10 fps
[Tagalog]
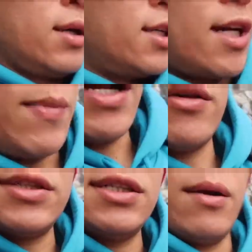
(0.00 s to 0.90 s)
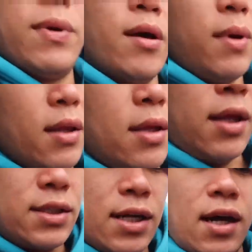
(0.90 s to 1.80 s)
sapatos niya pinabenta
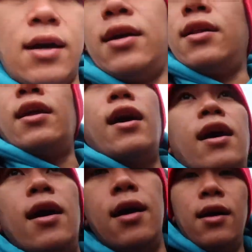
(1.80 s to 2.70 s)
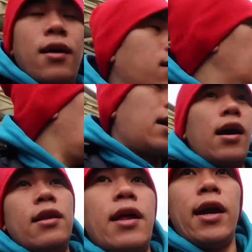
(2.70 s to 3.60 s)
niya sa akin na
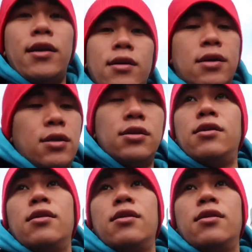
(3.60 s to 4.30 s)
uh, Nike